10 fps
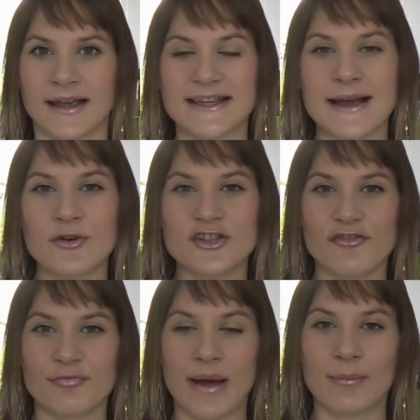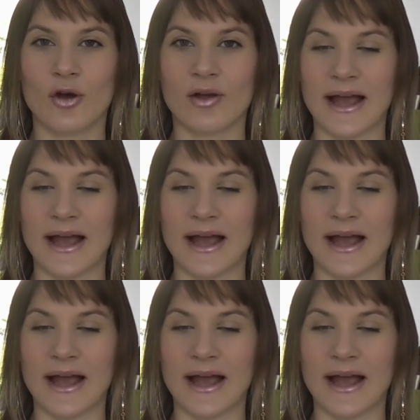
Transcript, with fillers: Ich habe euch auf meinem Blog